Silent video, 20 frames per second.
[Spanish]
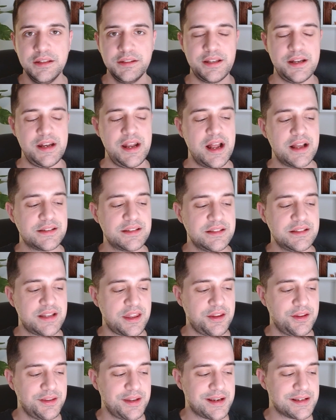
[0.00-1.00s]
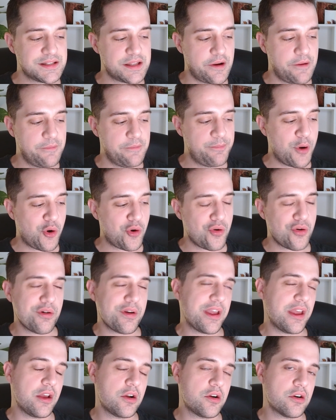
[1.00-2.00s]
Tenía la sensación de que estaba un poco
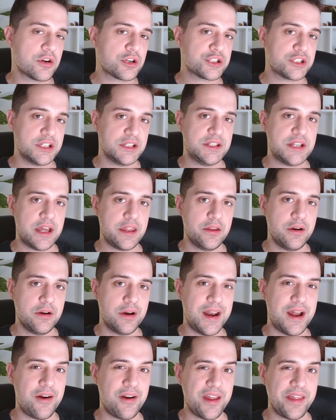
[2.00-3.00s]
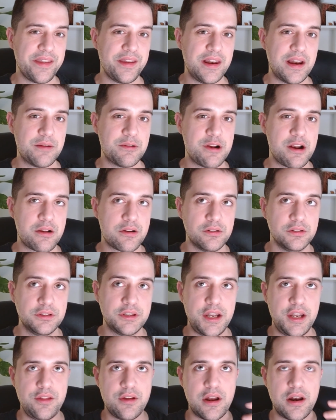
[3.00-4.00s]
encorsetado a la hora de elaborar
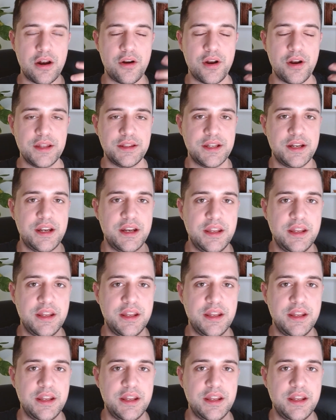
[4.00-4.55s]
contenido, a la hora de tener